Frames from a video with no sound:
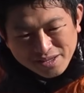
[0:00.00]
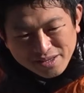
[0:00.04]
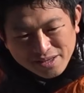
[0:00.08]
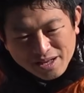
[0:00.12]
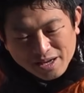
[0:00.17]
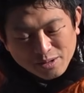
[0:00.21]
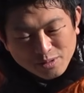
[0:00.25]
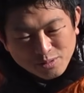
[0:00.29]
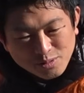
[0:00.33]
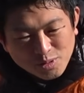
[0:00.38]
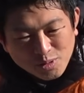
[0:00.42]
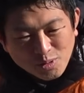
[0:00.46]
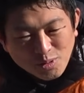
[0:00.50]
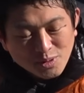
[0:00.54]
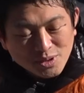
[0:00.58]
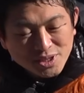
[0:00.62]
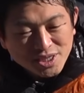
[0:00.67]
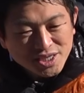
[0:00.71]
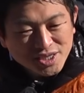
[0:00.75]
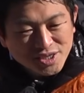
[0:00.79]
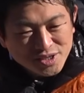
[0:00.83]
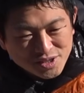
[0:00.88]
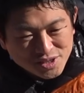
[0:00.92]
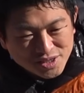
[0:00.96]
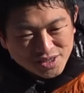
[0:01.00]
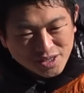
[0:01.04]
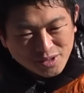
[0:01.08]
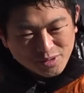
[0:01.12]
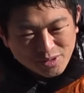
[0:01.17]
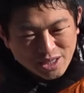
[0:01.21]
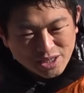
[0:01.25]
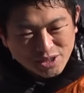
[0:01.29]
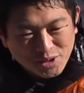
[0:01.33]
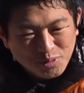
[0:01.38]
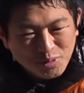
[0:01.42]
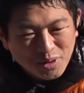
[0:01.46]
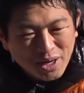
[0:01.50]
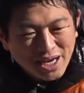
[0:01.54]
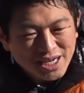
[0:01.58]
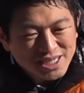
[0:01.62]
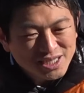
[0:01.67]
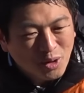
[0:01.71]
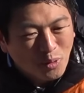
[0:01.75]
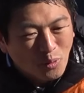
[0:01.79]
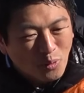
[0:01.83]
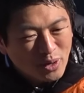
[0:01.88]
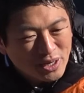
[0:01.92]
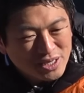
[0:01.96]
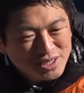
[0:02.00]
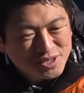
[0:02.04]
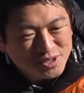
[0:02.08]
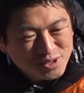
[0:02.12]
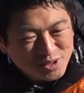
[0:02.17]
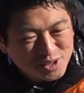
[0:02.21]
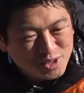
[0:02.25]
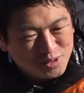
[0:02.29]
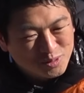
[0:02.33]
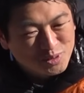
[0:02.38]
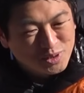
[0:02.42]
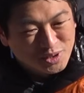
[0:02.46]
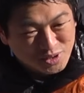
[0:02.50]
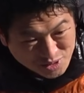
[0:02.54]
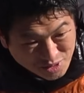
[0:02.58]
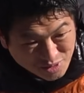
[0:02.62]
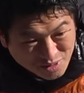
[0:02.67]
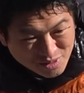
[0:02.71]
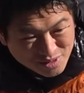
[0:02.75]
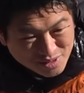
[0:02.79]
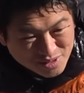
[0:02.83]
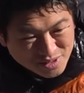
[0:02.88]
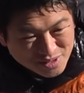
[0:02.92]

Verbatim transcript: あの投資するっていうことはその会社を応援するってことですよ。